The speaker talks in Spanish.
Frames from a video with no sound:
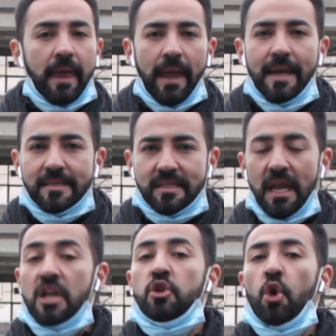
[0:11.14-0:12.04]
que
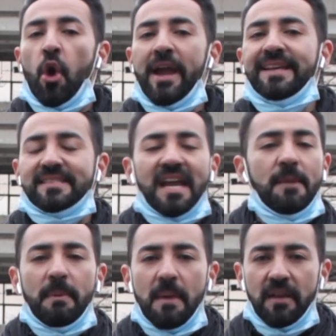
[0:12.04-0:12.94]
este no es
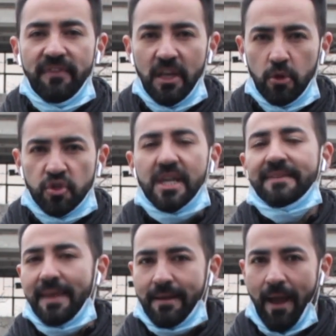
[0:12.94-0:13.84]
el primer virus que
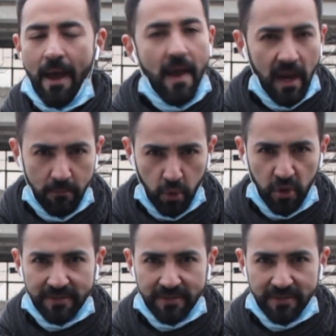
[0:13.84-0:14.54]
ataca el mundo